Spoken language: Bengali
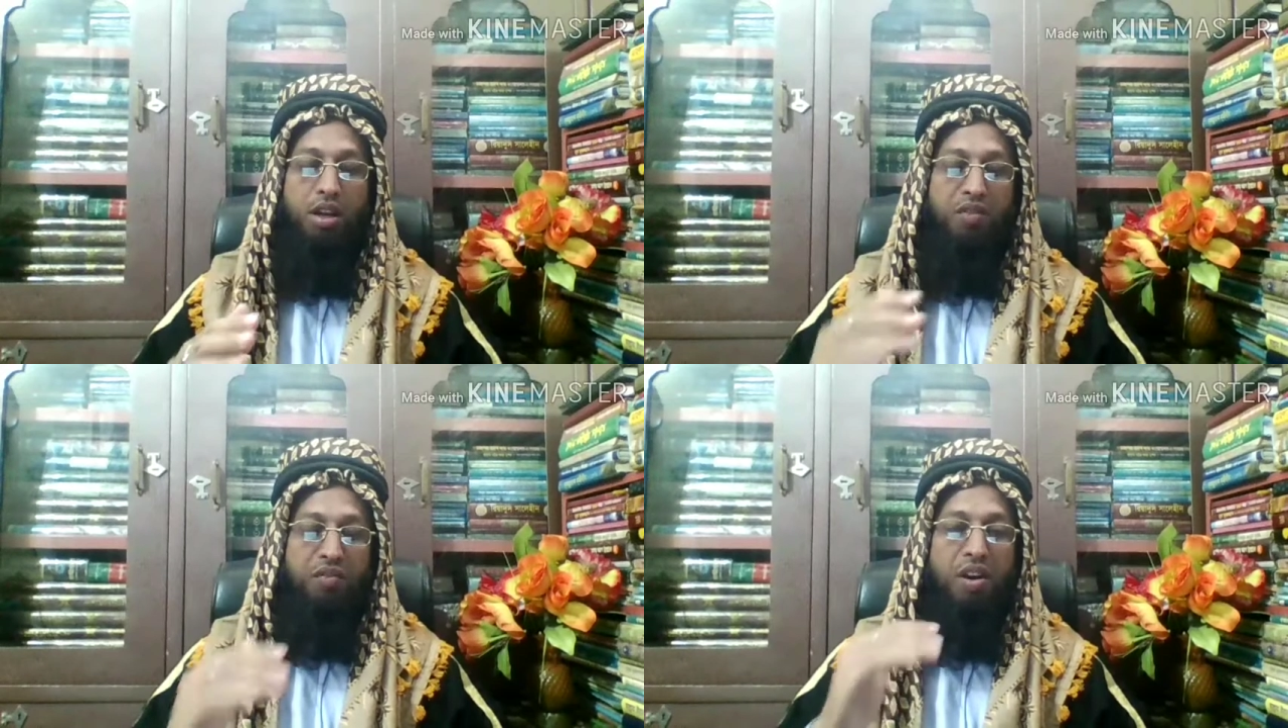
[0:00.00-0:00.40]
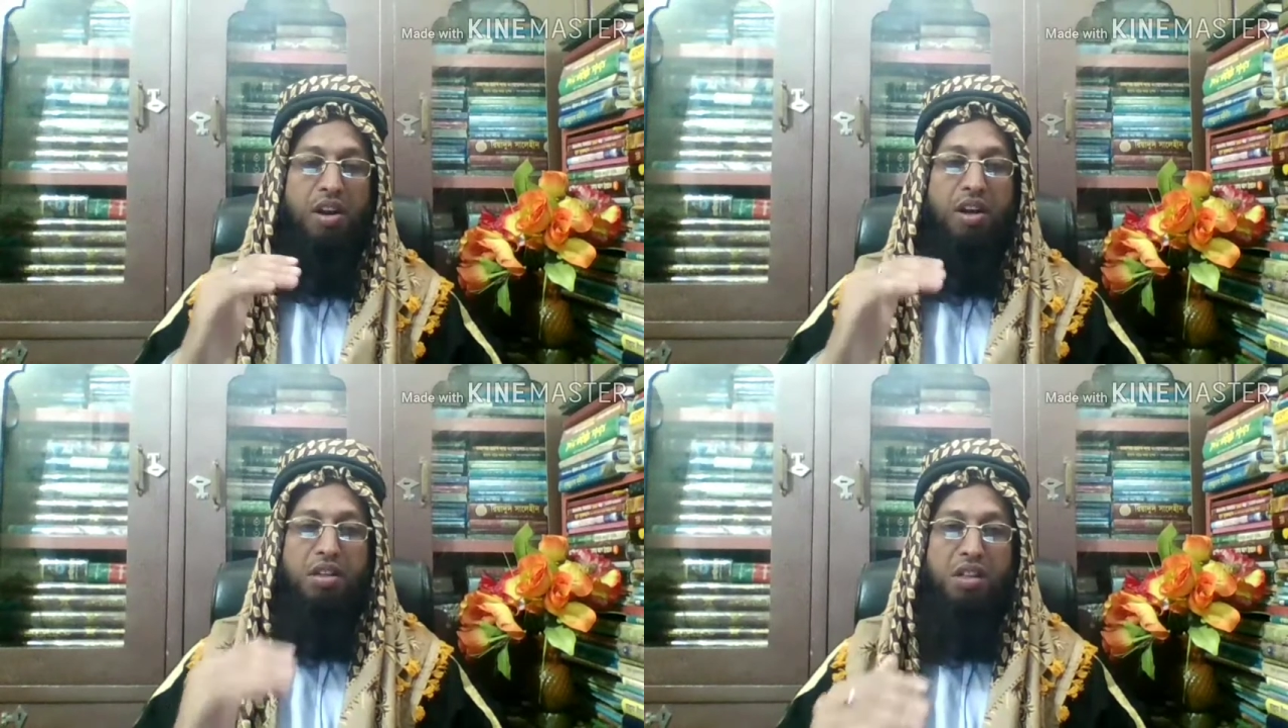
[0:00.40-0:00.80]
ফলে তা
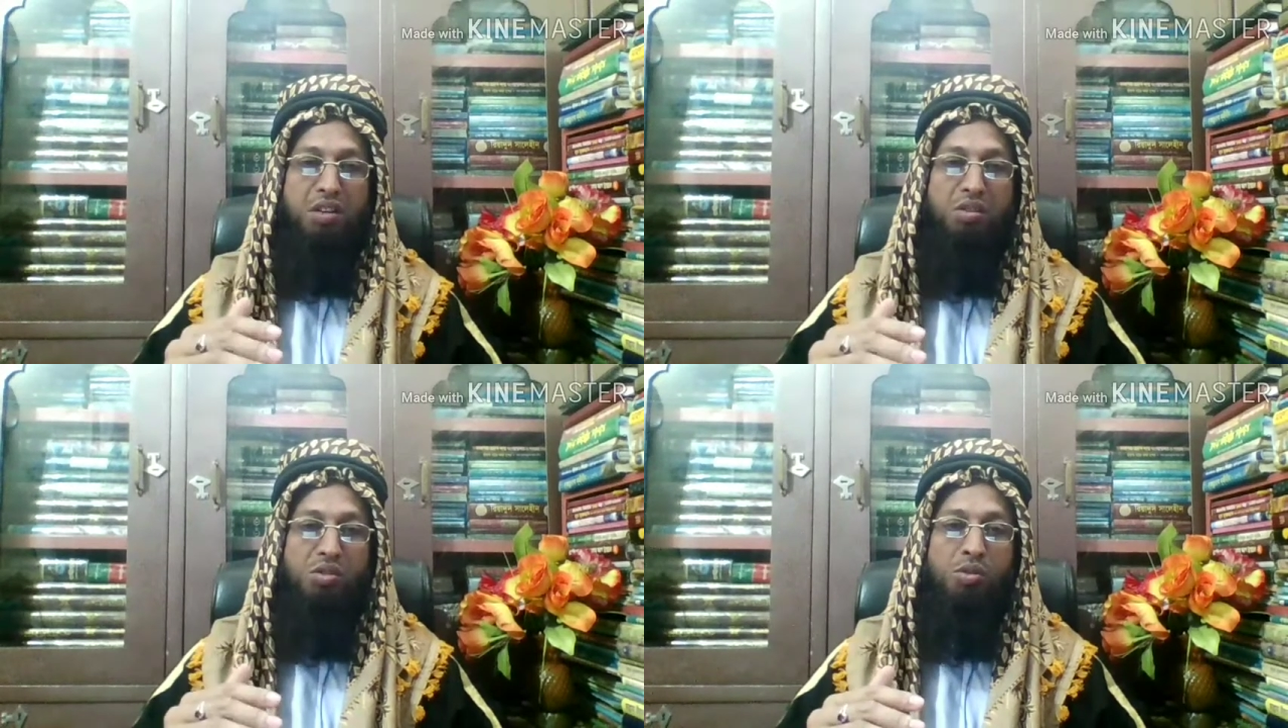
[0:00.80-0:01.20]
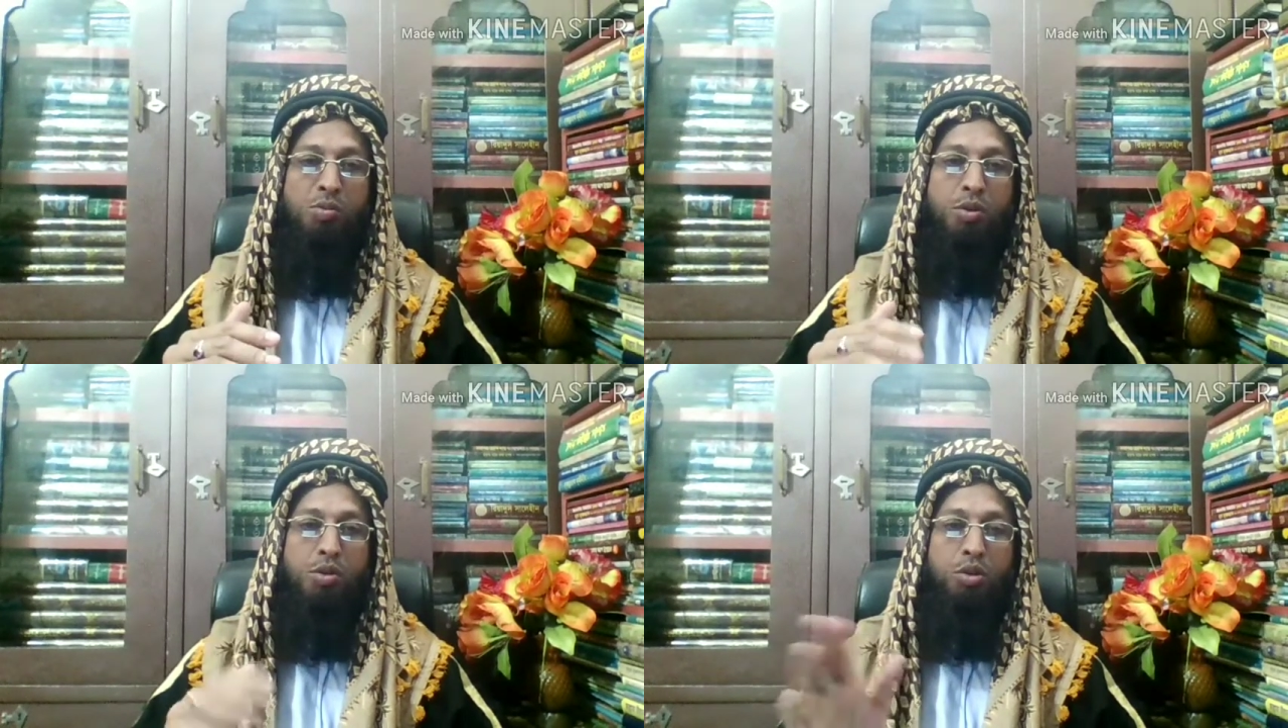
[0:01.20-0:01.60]
তাকুমো
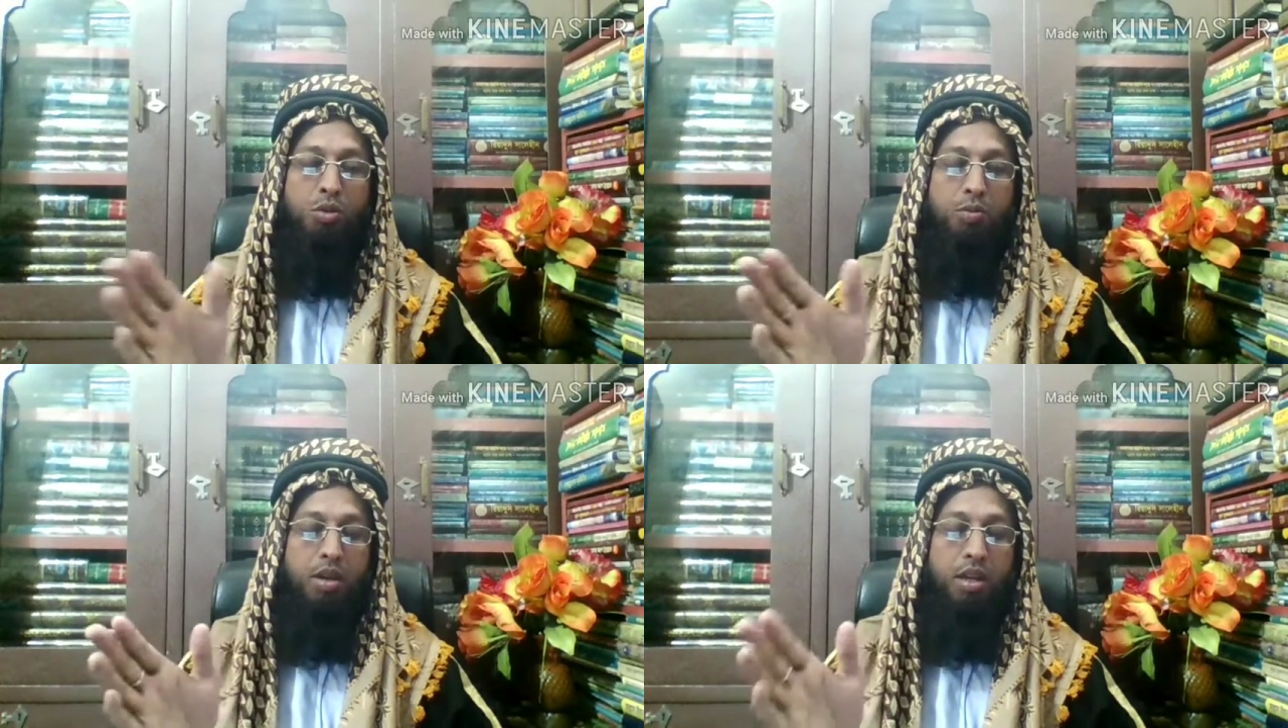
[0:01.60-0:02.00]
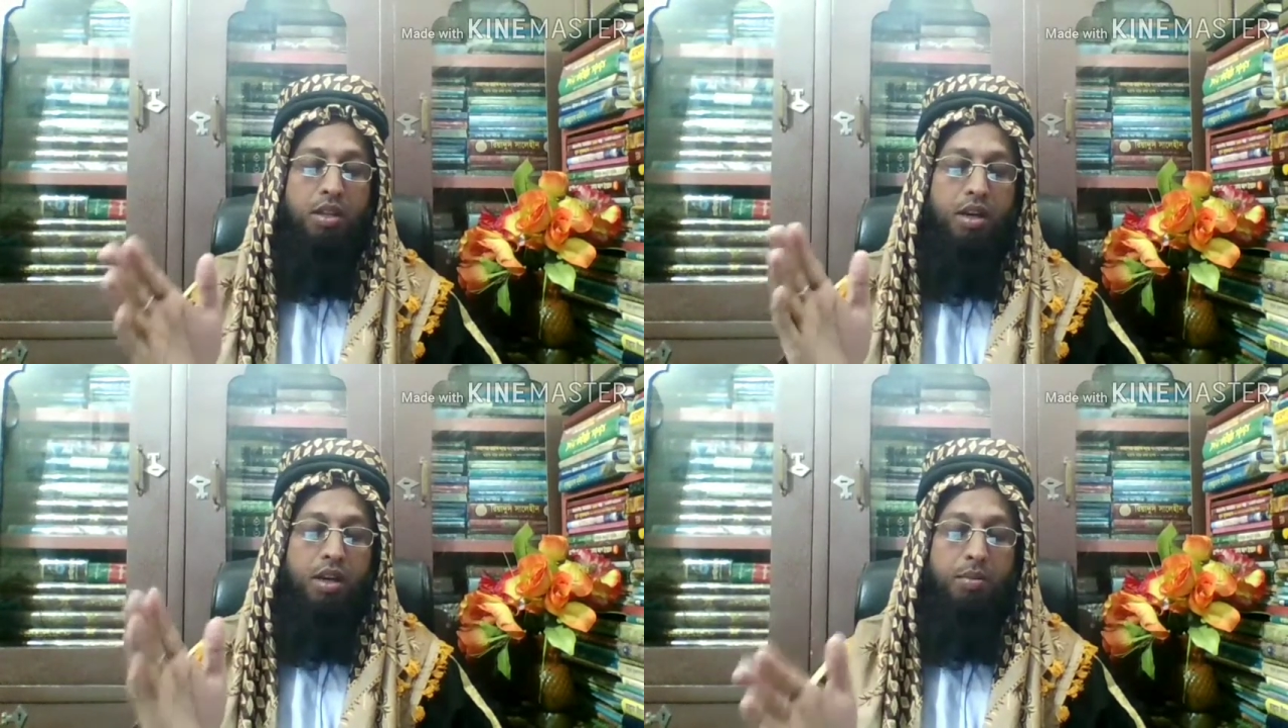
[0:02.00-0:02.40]
তোমরা
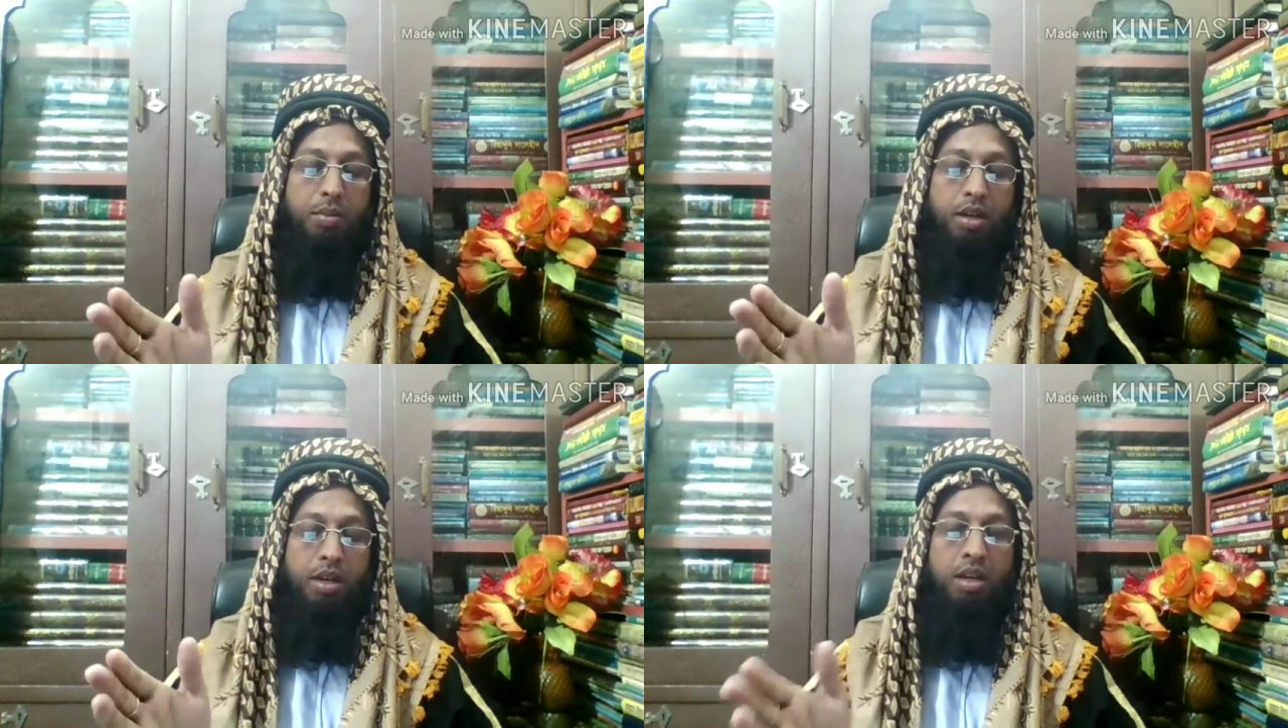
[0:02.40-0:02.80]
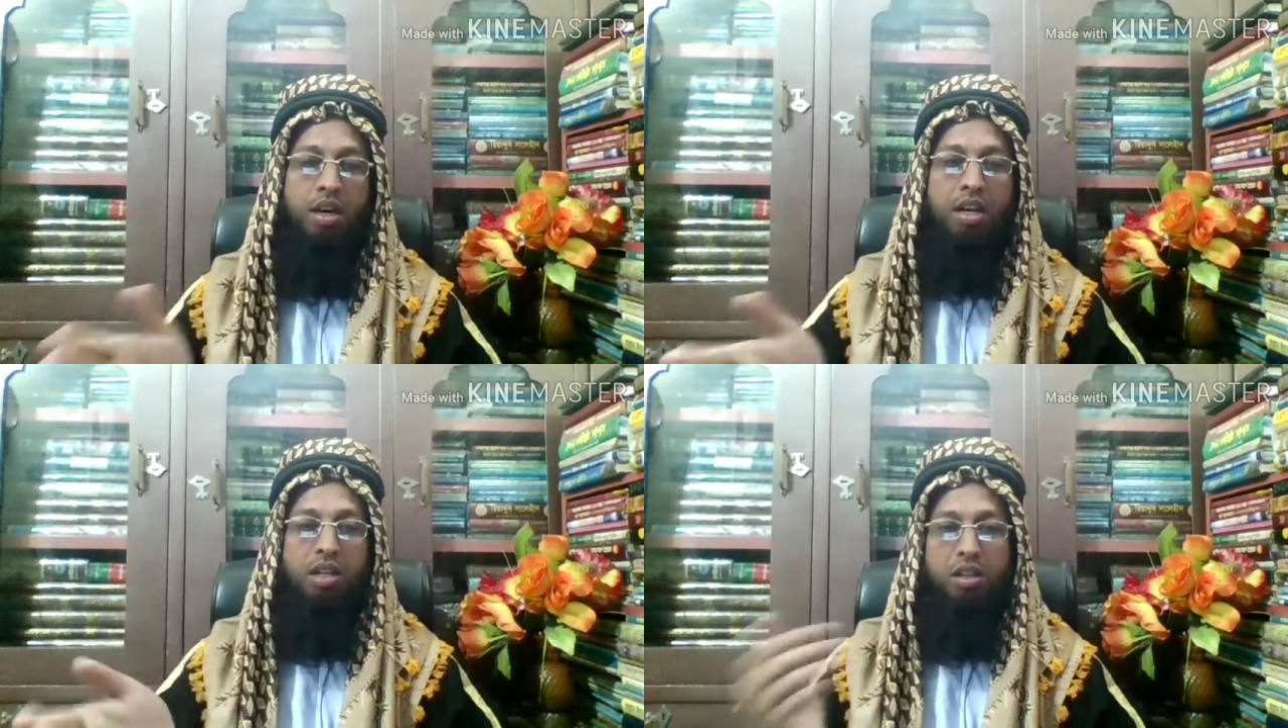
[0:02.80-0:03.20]
দাঁড়াবে না
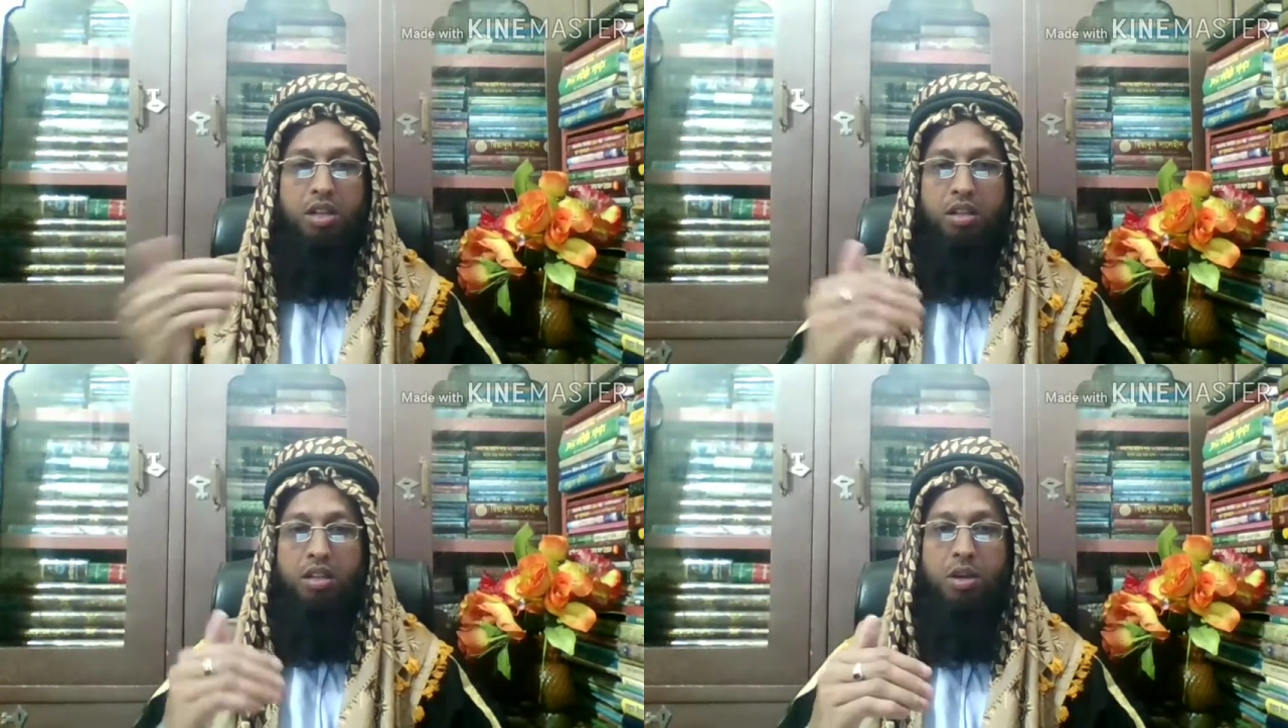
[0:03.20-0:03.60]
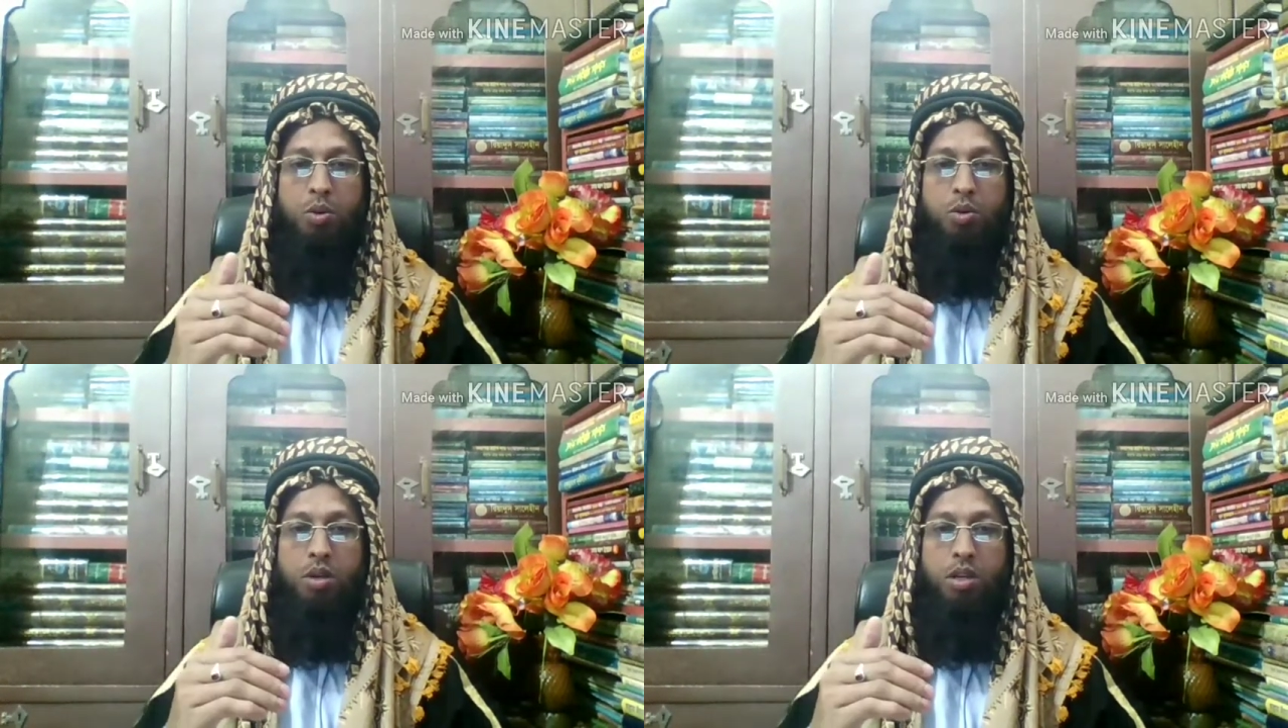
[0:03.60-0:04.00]
হাত্তা
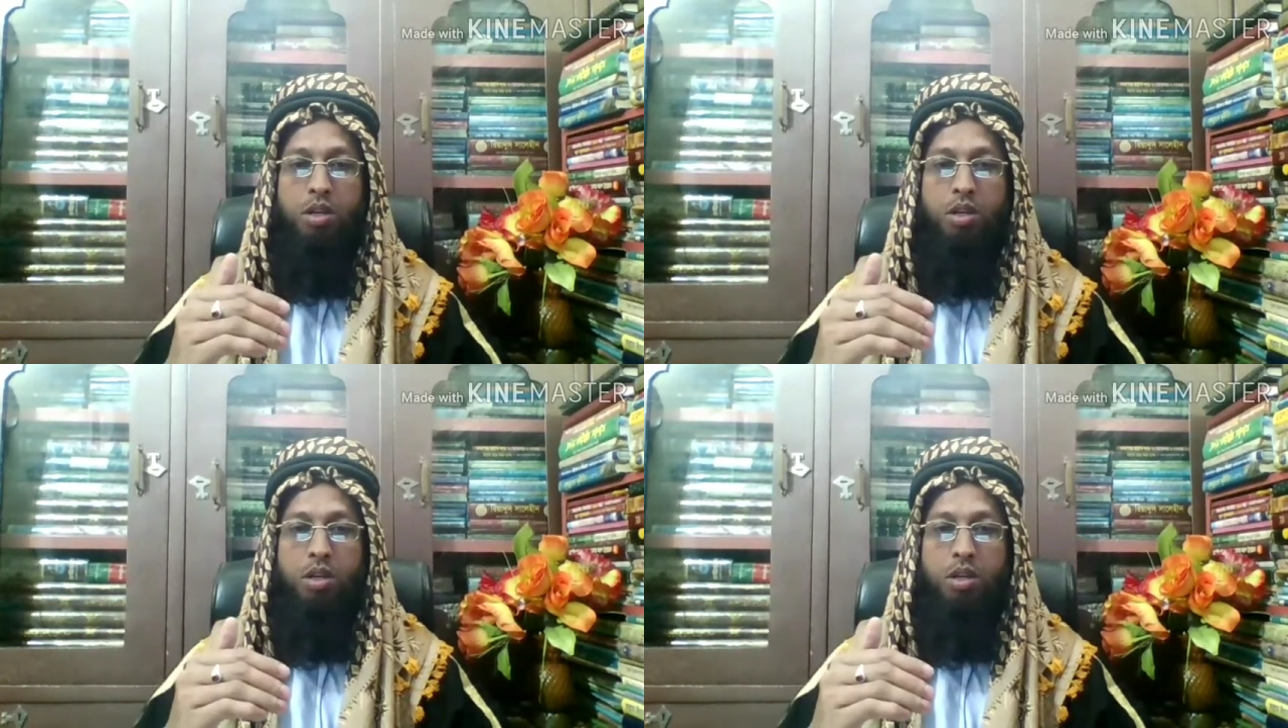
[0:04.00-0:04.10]
তারুনি